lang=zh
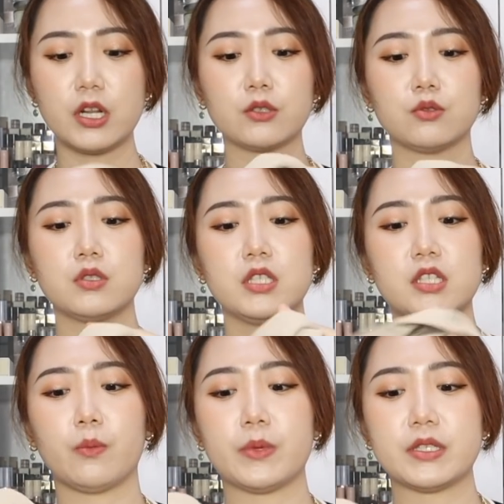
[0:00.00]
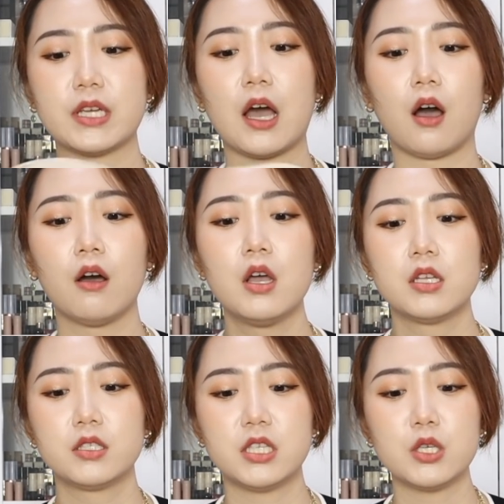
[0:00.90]
料就是这种比较
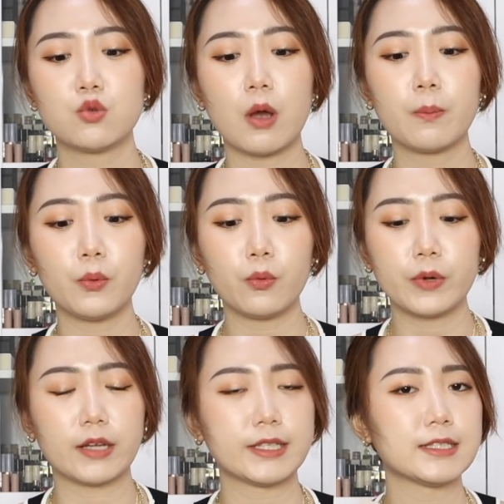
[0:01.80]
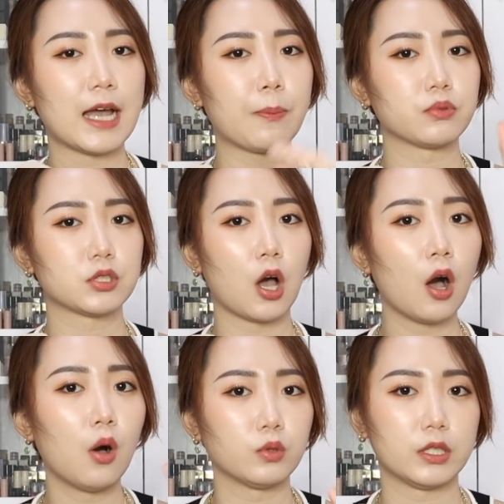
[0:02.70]
西装布料，但是它不是
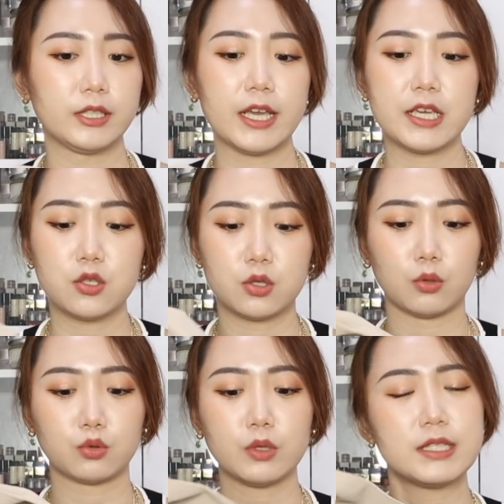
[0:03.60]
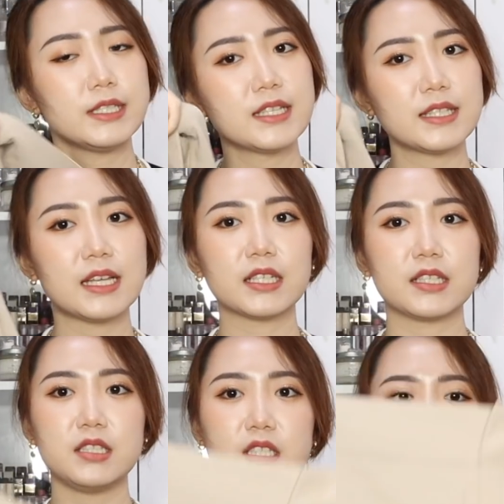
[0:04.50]
厚的那一种，所以现在这
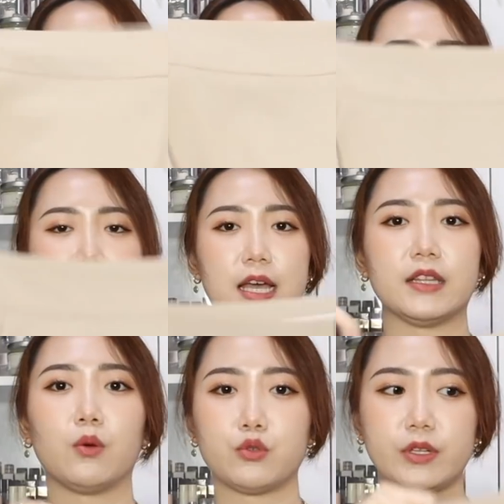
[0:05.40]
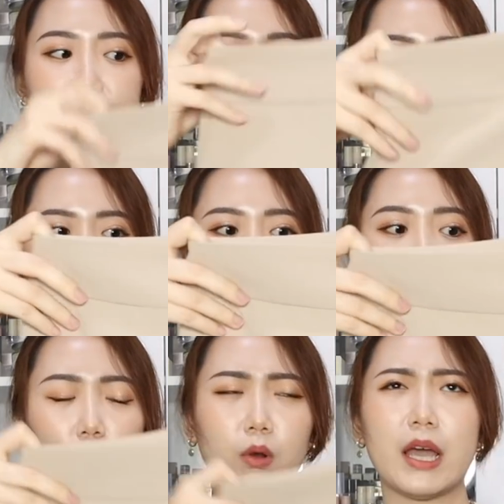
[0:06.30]
个季节穿起来呢，我觉得也还是
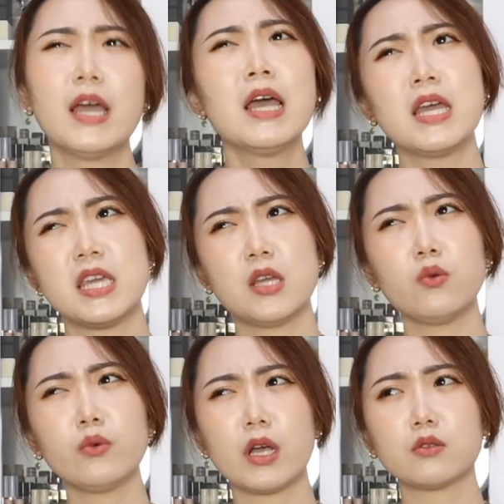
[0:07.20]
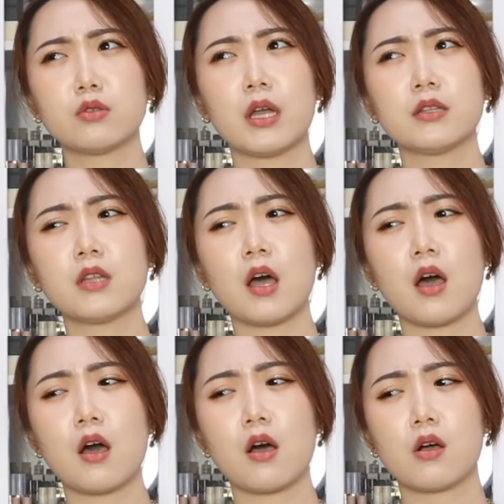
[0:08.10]
OK。一路要穿
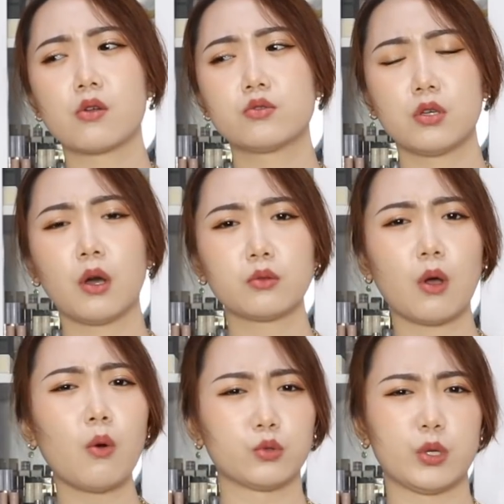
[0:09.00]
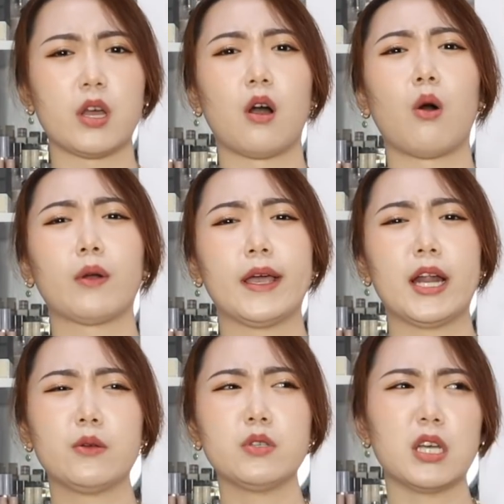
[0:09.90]
到秋冬，我觉得也 OK
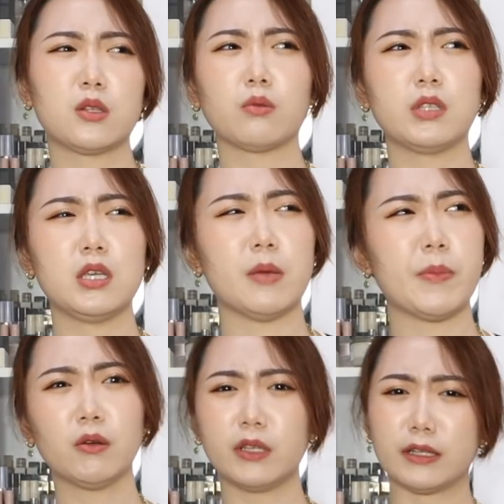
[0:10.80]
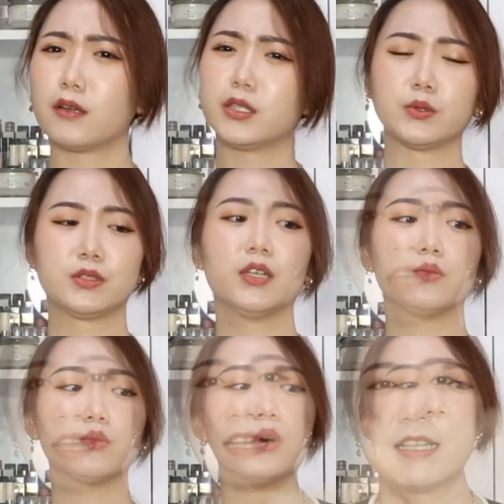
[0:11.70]
啦，因为现在冬天也没有冷到那种程
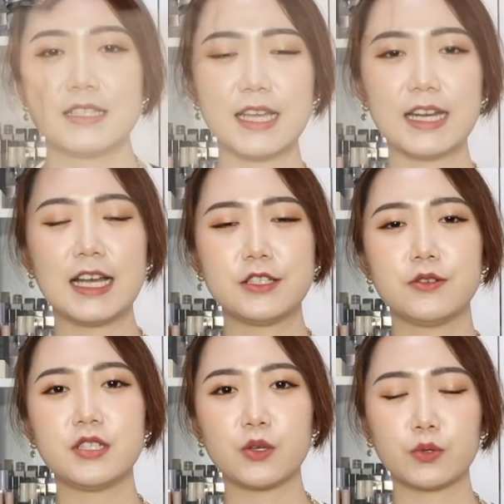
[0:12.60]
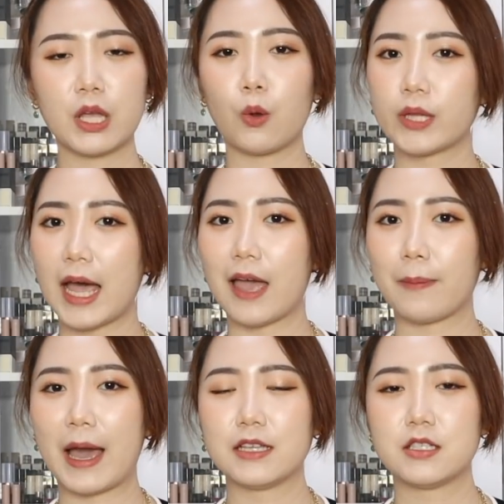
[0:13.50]
度。再来就进入到我的爱
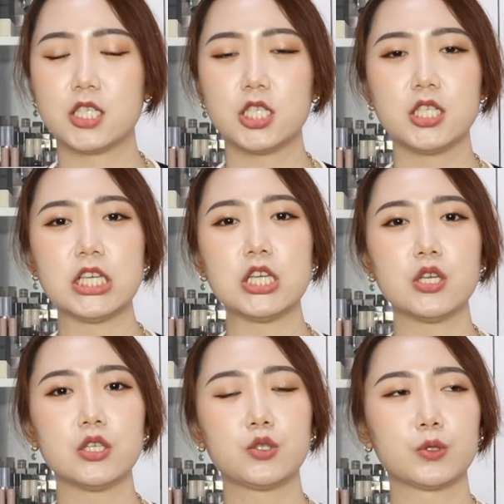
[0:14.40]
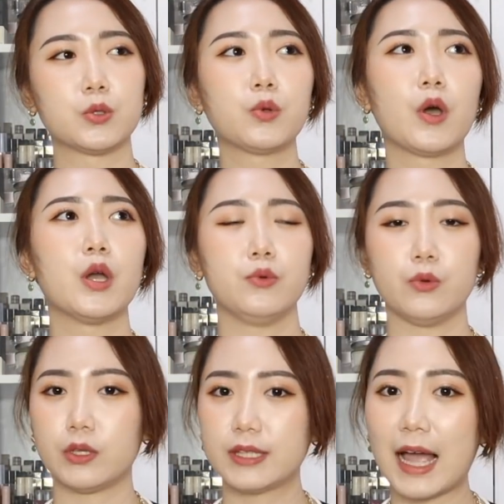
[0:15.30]
牌之一，就是。对
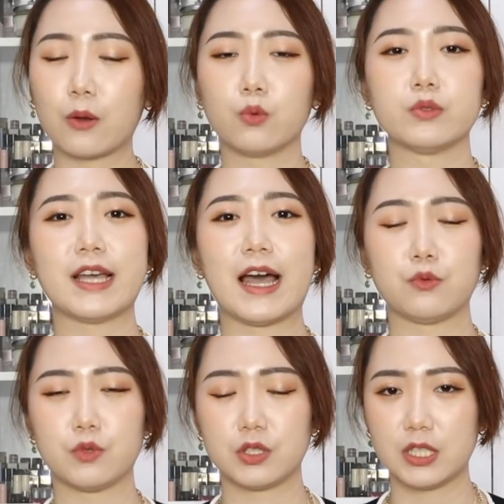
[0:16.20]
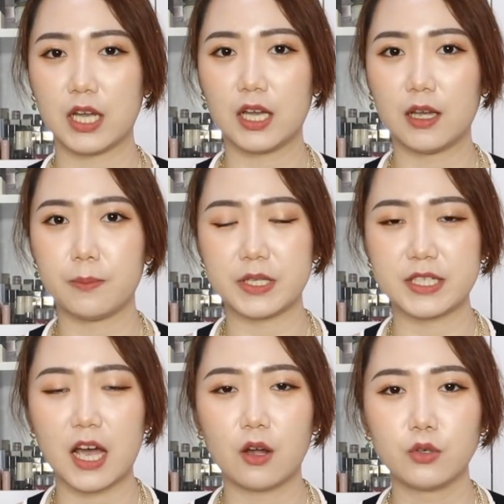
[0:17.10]
于大骨架女生、比
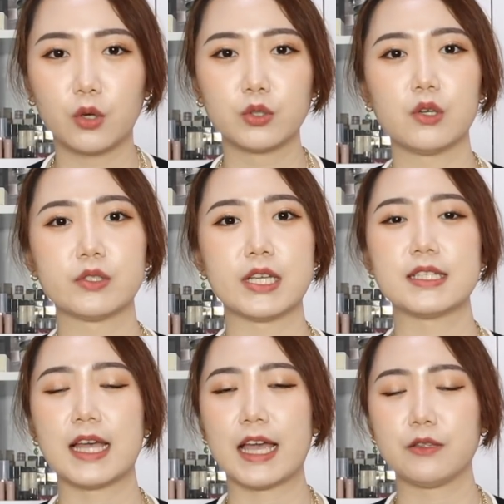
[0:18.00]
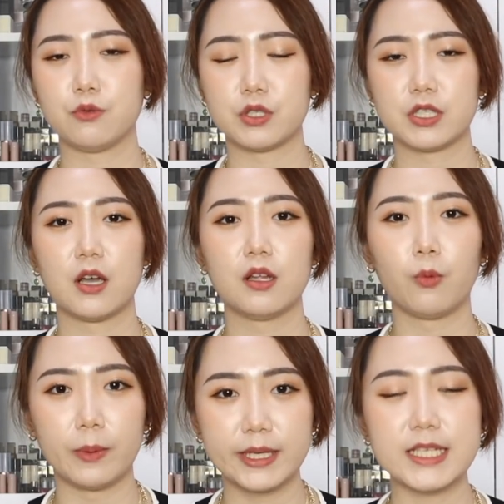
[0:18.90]
较肉肉身材女生、
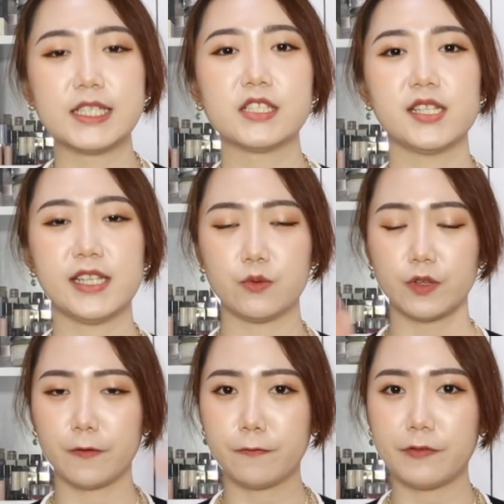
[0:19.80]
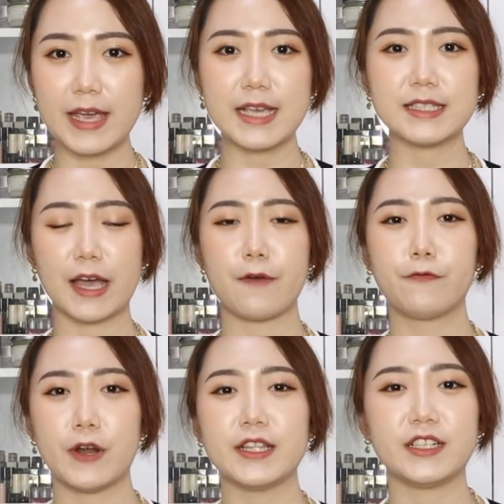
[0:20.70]
我们梨形身材女生非常
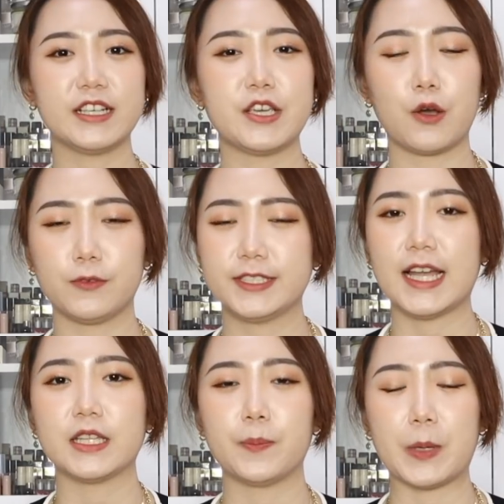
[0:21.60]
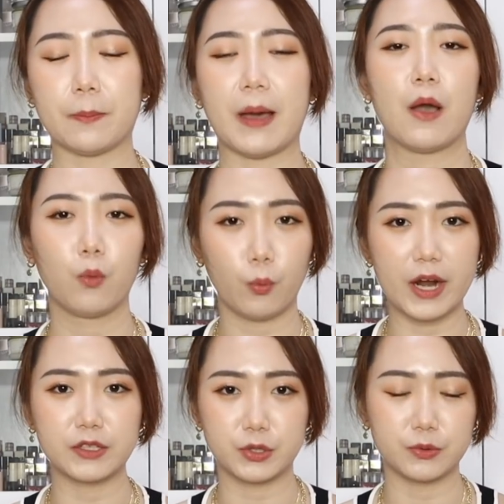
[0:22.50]
friendly 友善的品牌
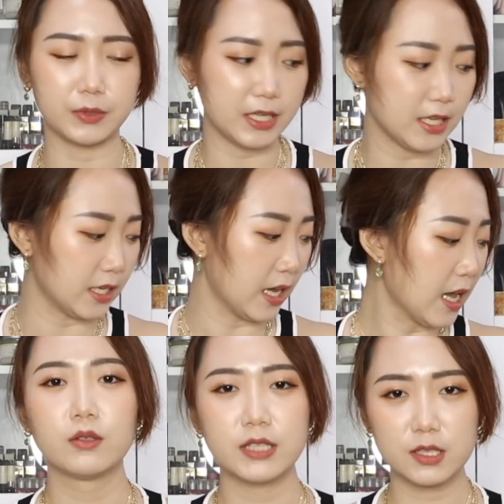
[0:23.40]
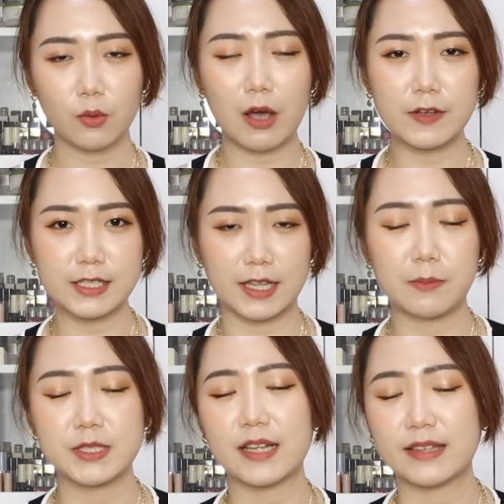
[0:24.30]
Where to？Eat。这次我要分享他
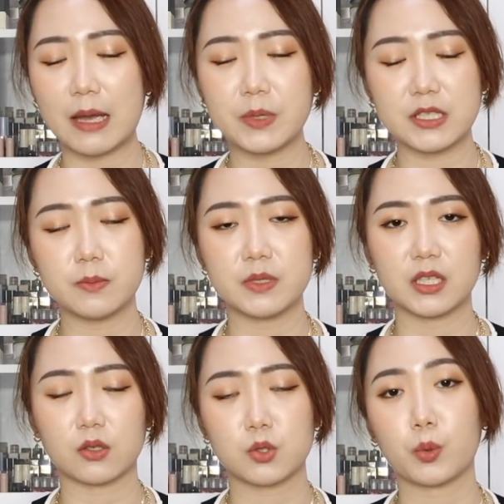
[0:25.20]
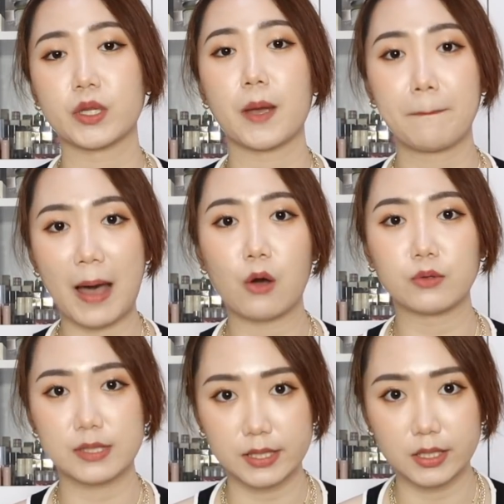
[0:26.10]
们家的单品，基本上都是我的
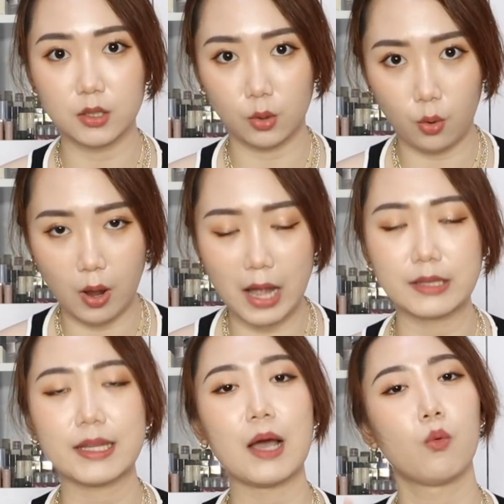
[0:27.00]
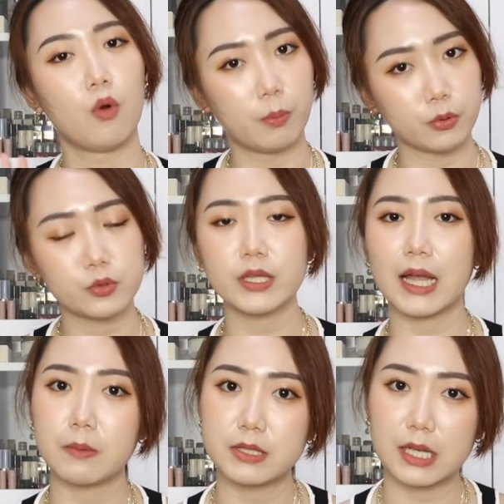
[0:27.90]
包色款，但我不确定
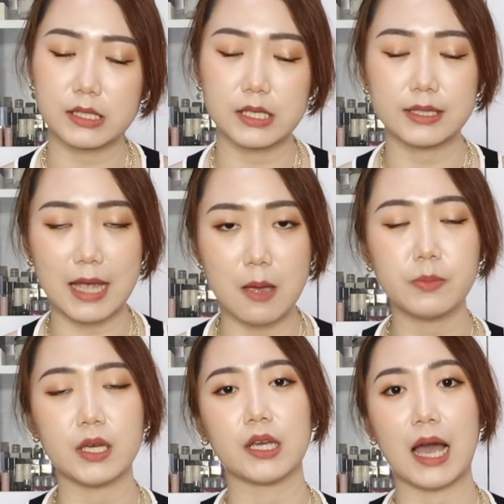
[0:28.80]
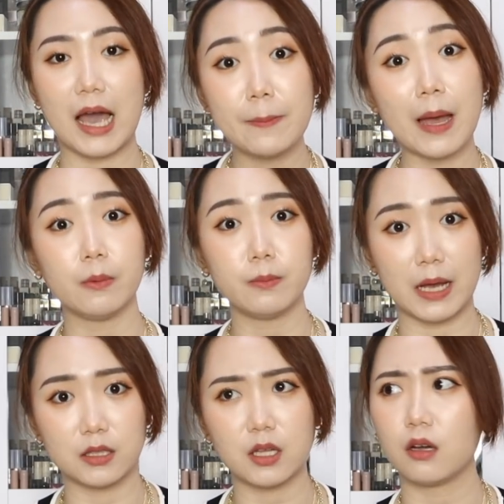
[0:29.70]
他们家这些单品还买不
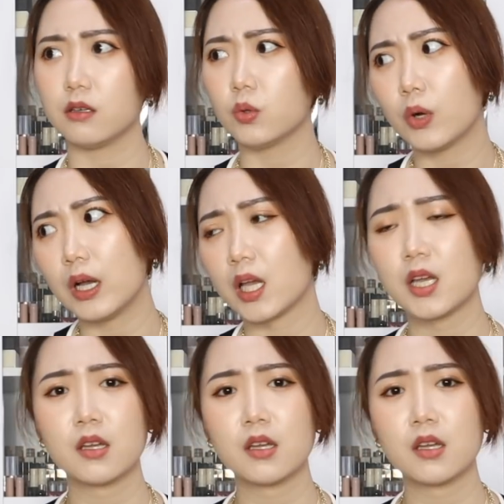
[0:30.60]
买得到，因为